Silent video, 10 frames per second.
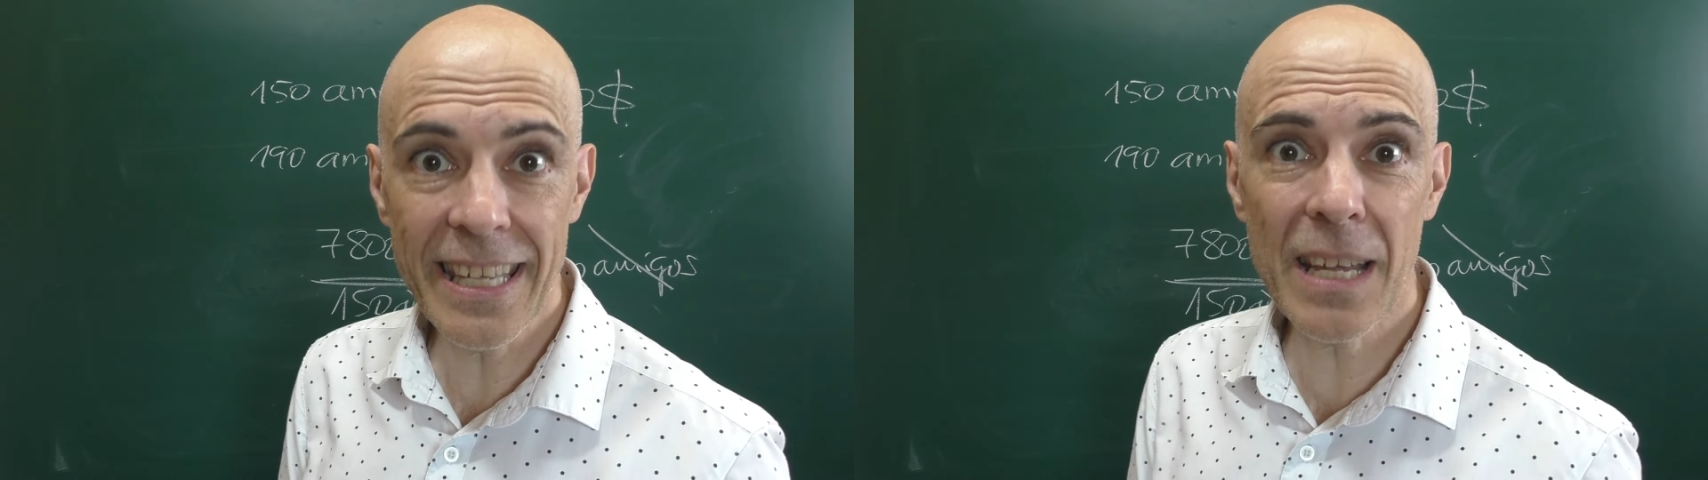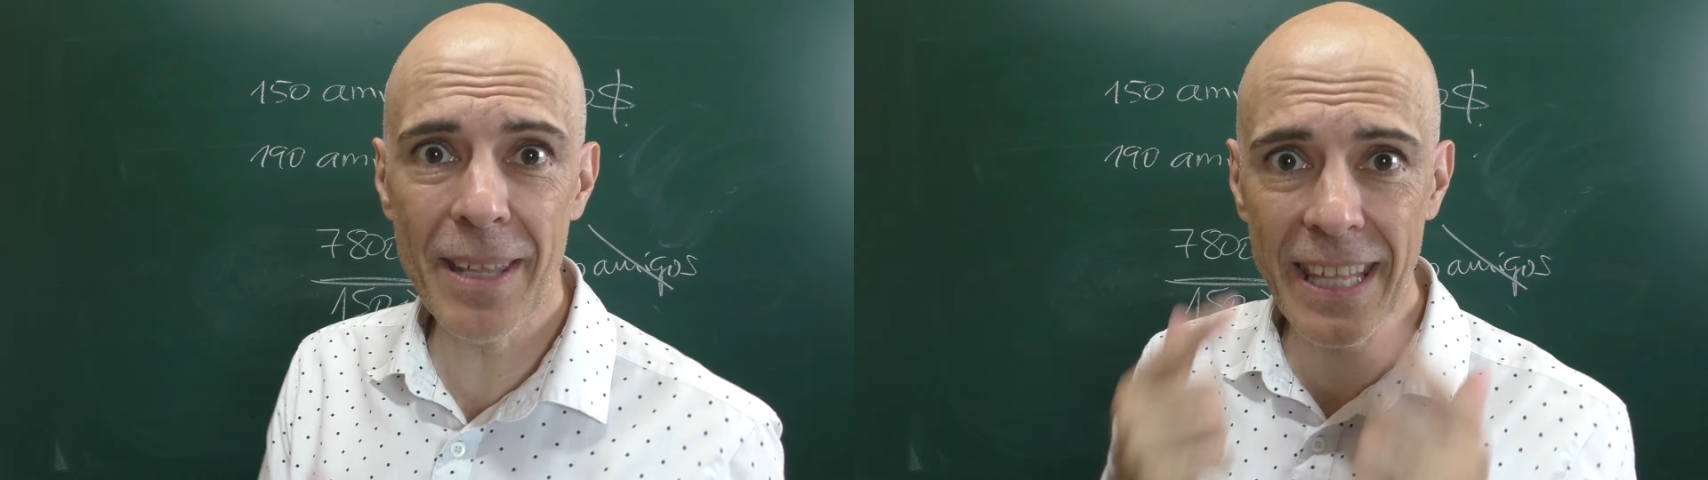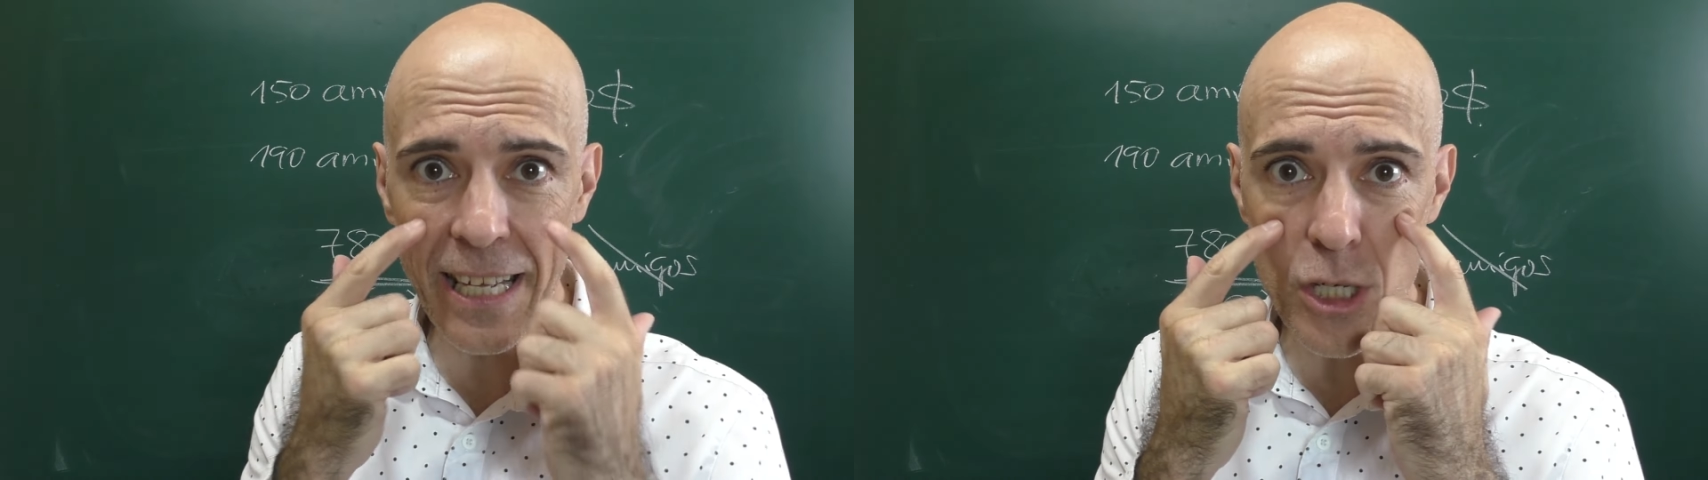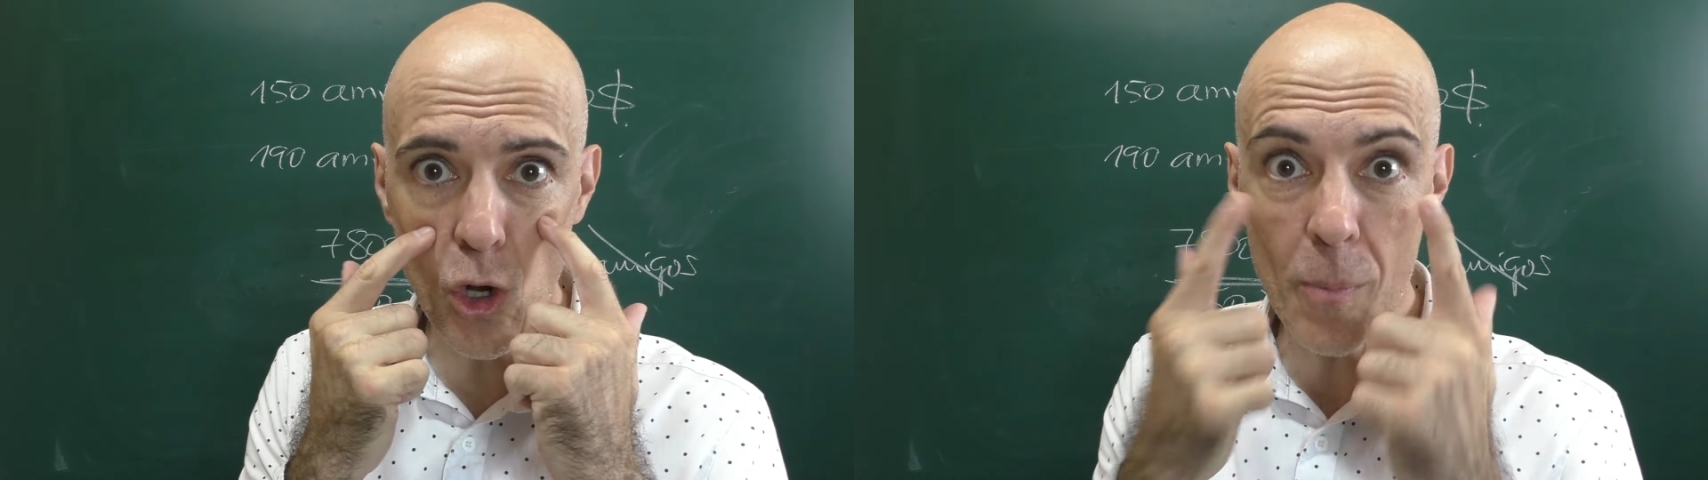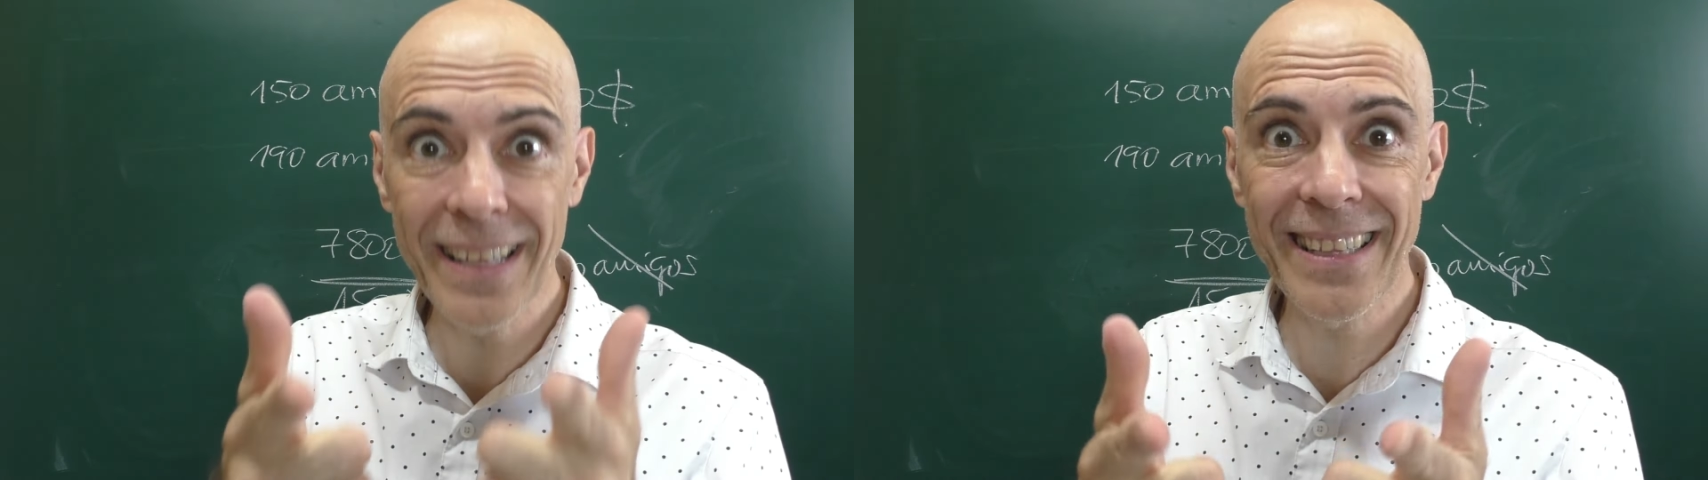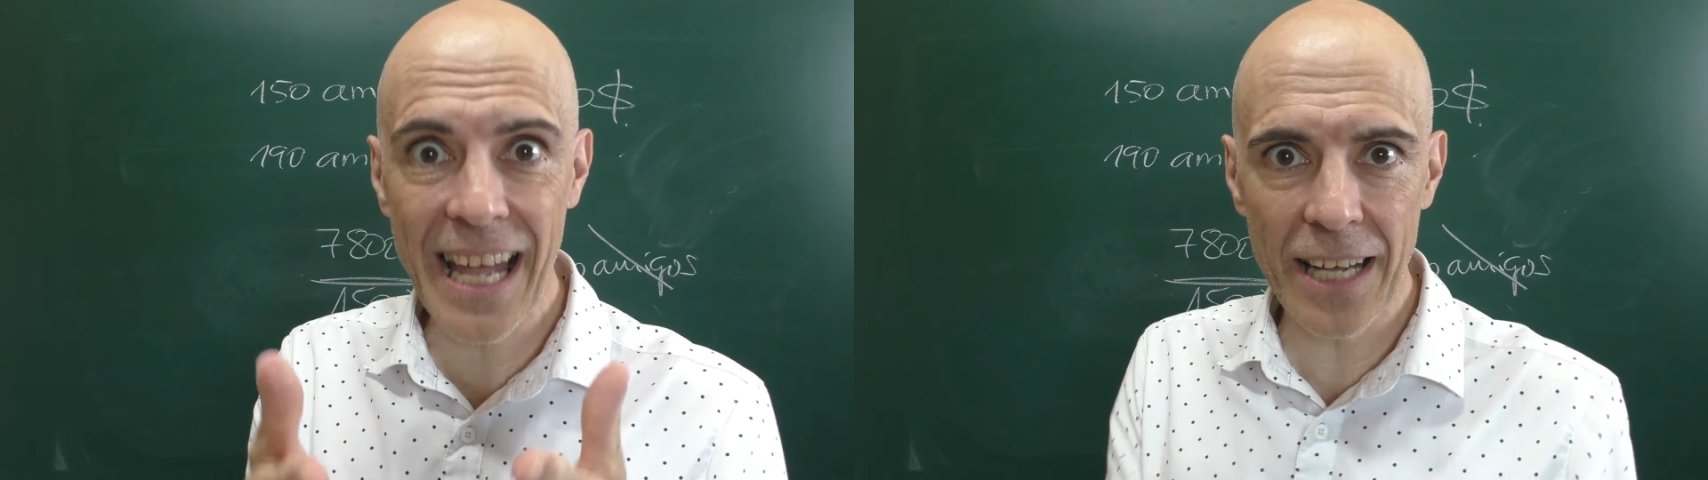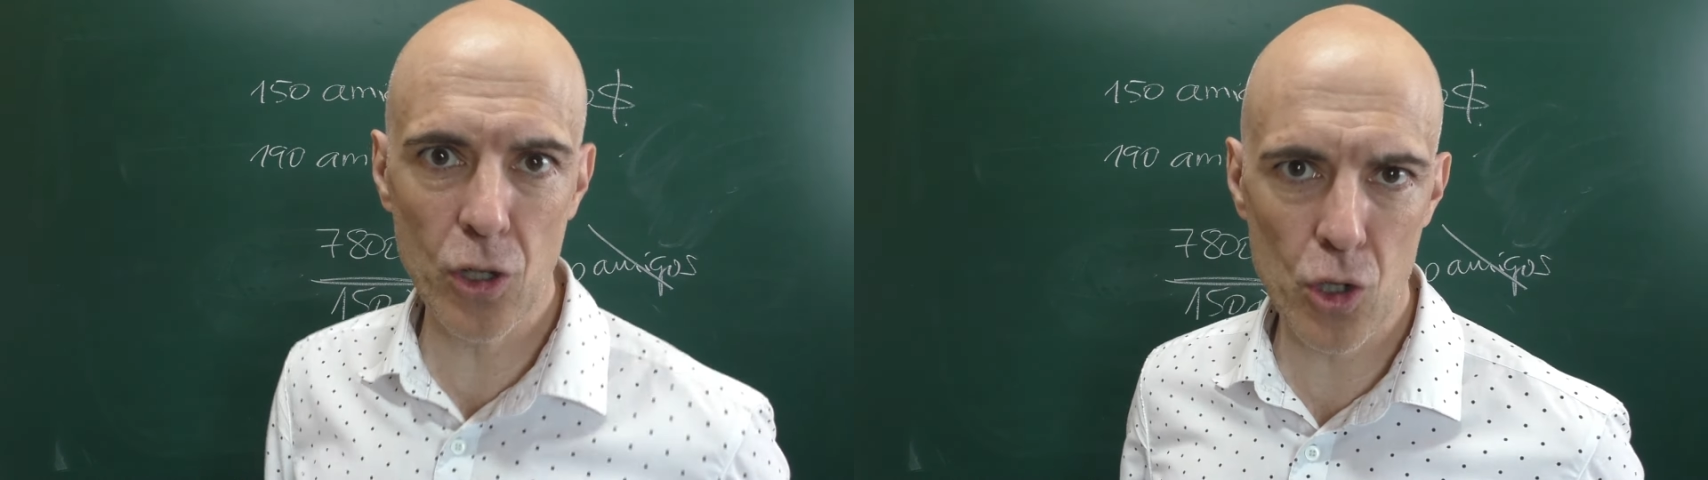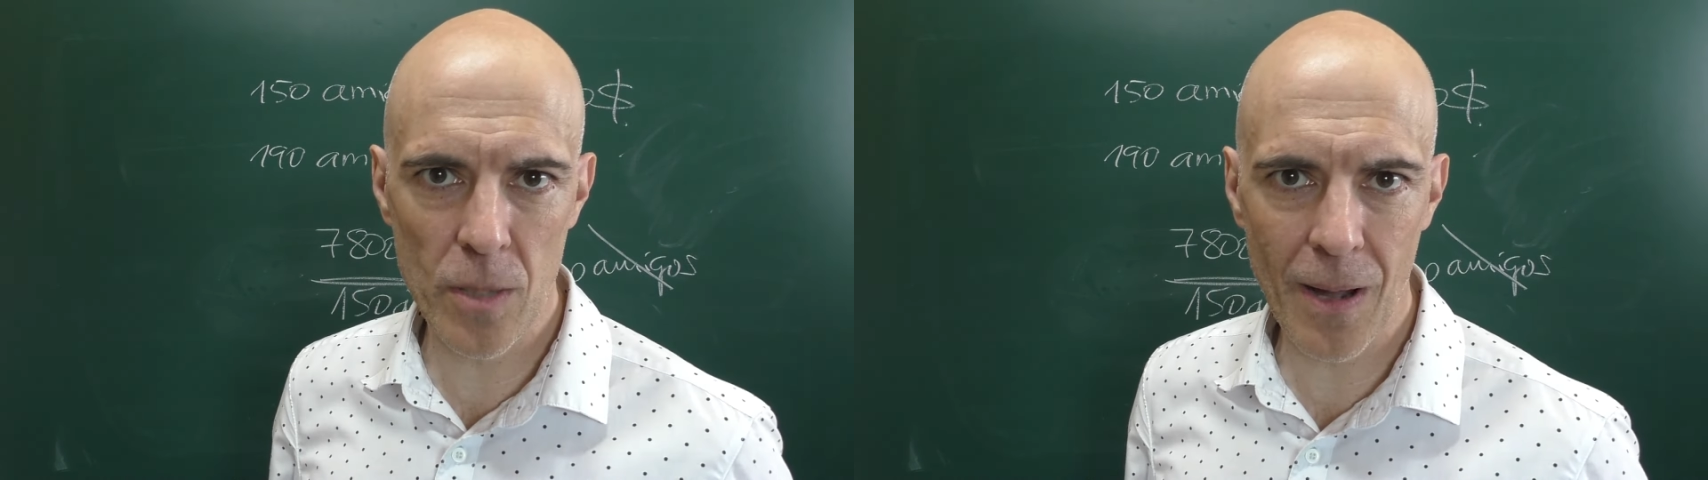y que me dejes
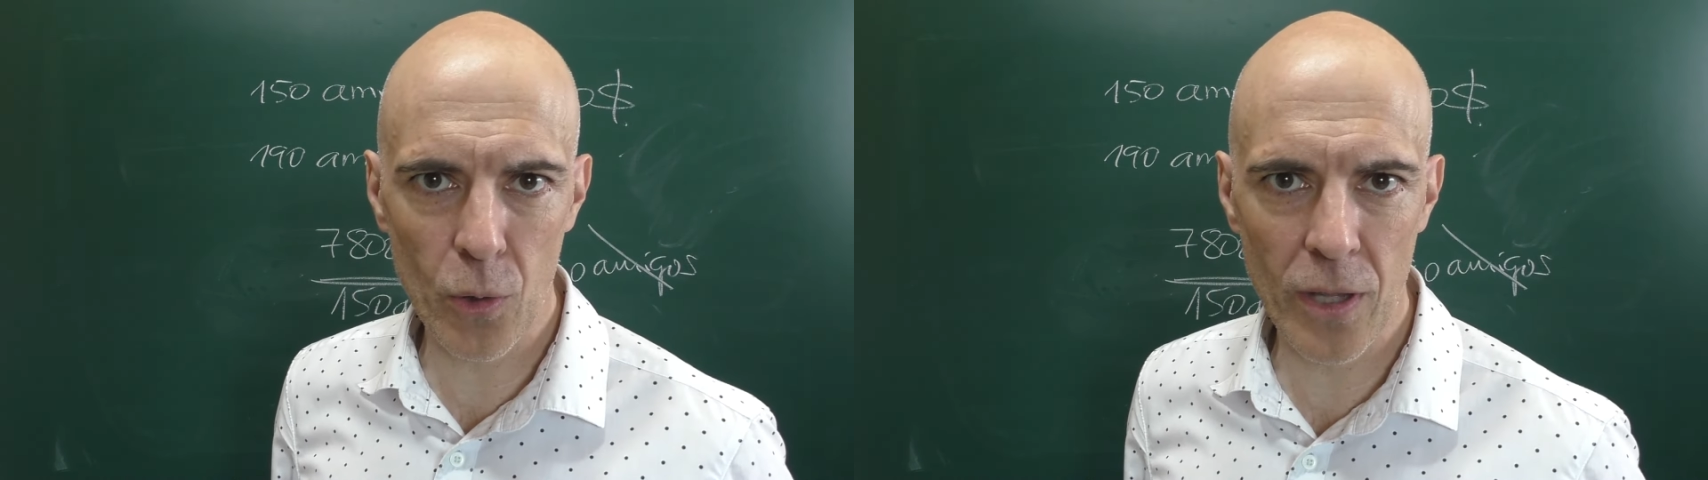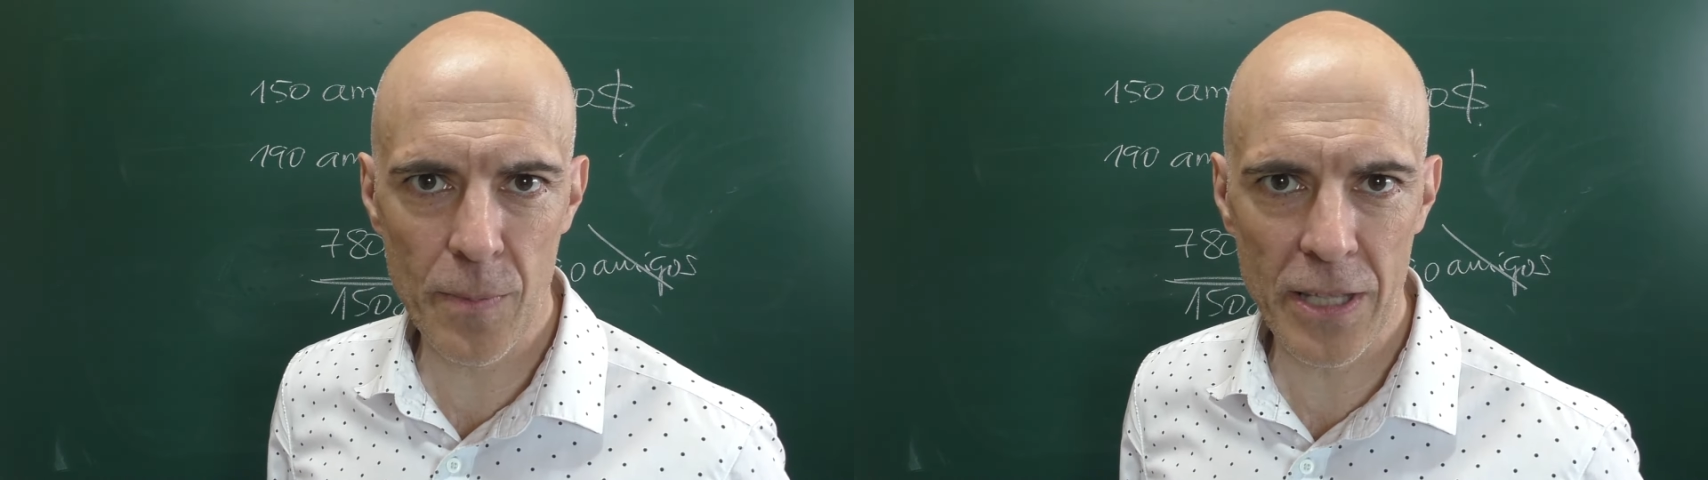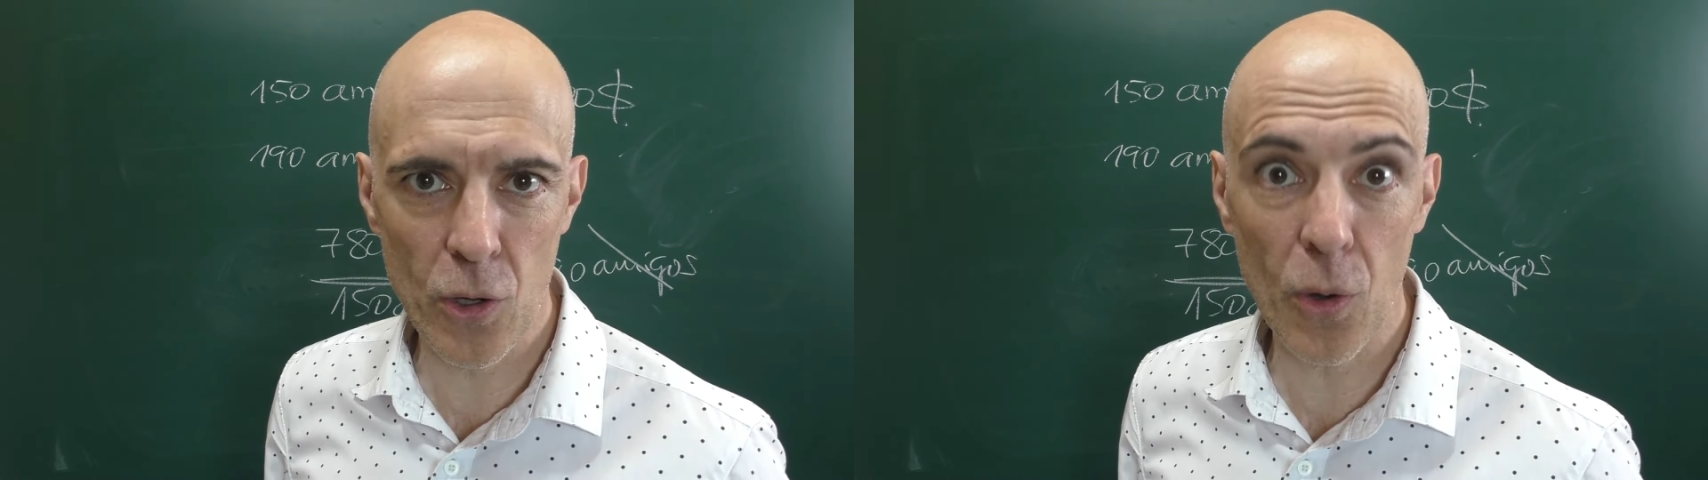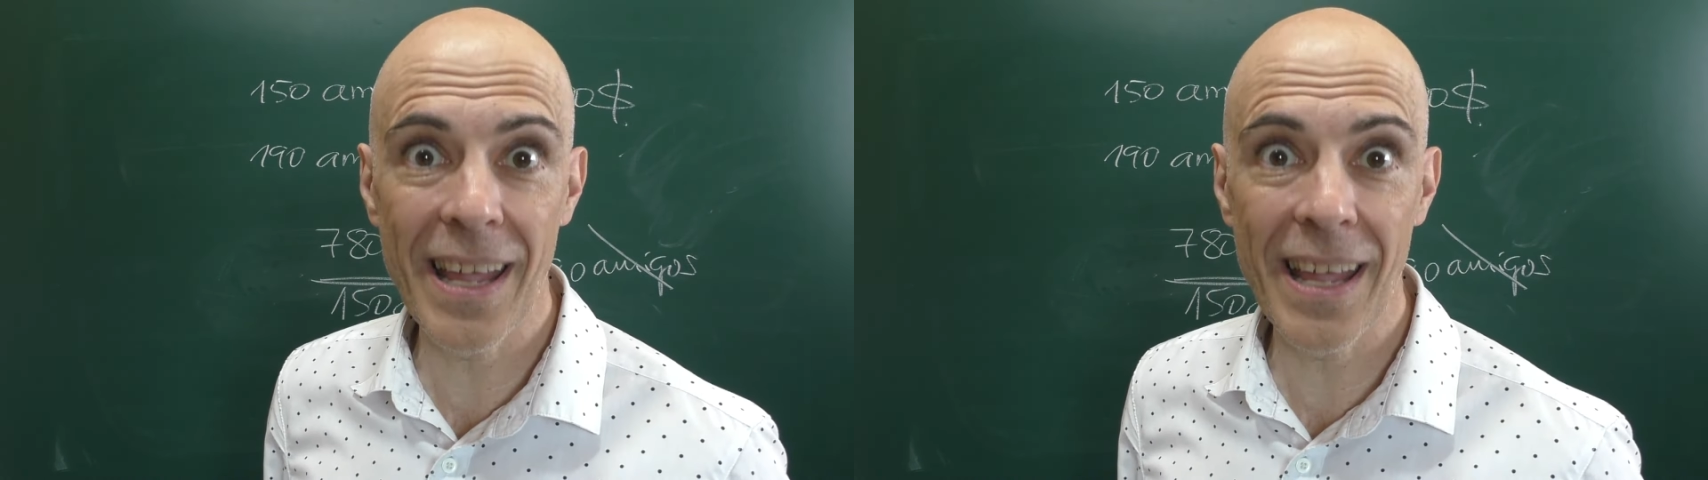comentarios debajo del vídeo